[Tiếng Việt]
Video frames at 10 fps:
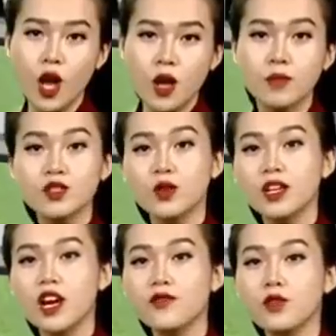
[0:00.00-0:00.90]
Một số
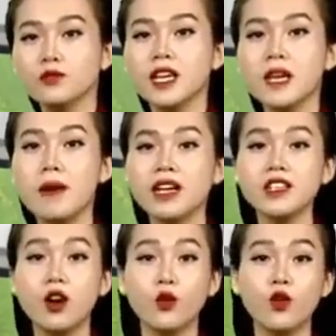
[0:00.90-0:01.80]
nơi vùng Tây Bắc
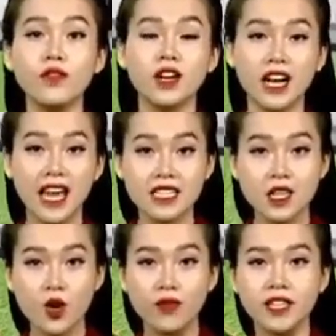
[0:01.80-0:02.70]
nhiều khu vực Lai
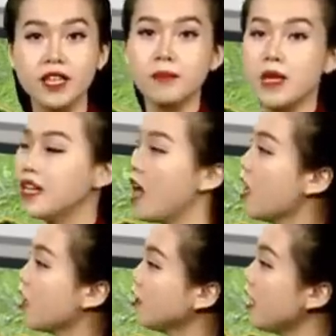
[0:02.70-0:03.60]
Châu và Điện Biên
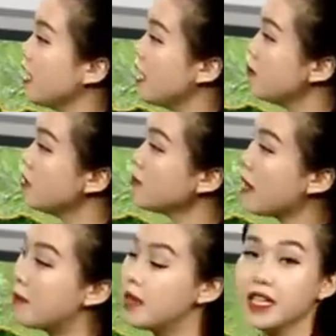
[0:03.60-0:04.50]
có thể lên mức
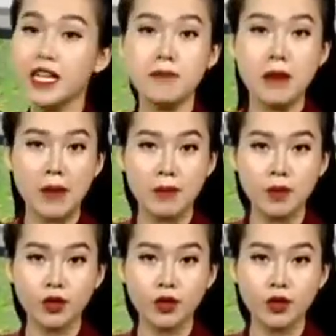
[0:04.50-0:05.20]
30 đến 31